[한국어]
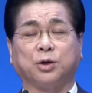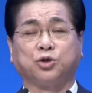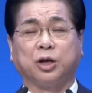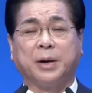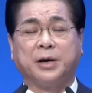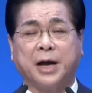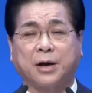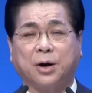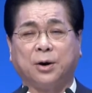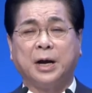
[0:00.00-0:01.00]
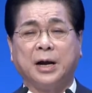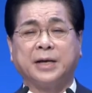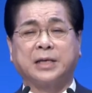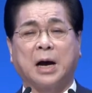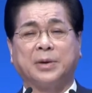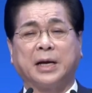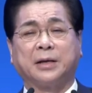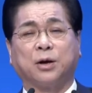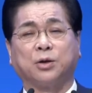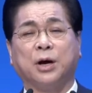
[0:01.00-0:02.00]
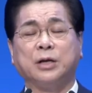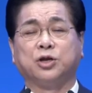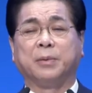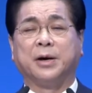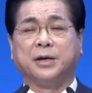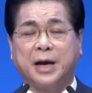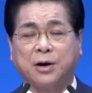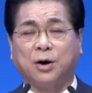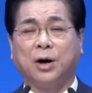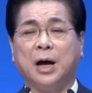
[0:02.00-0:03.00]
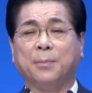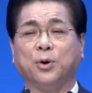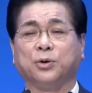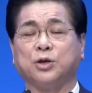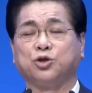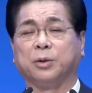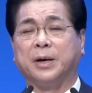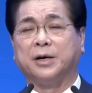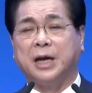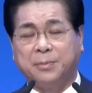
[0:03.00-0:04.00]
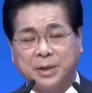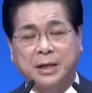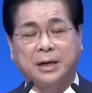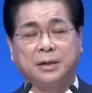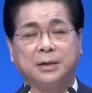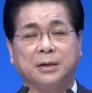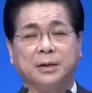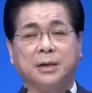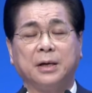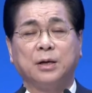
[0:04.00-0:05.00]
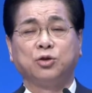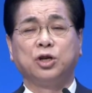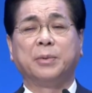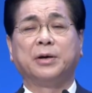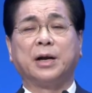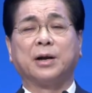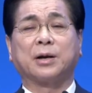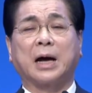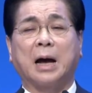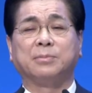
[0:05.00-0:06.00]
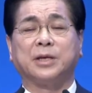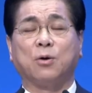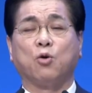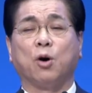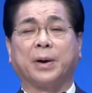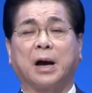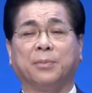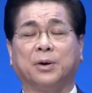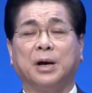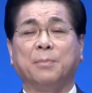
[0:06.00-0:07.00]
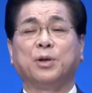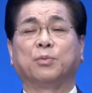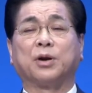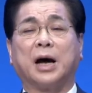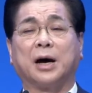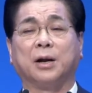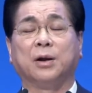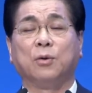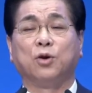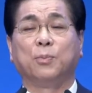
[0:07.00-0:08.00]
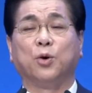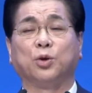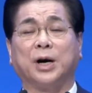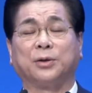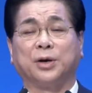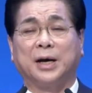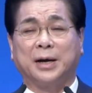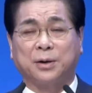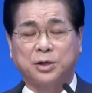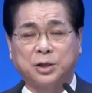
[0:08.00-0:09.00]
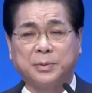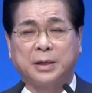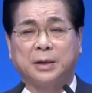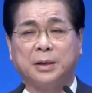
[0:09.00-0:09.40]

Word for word: 주님의 은혜이고 내 사업이 잘 된 것도 주님의 은혜이고 모든 것이 주님의 은혜입니다. 주님의 은혜를 감사하고 고백하며 믿음으로 나가는 우리 모두가 되어야 하는 것입니다.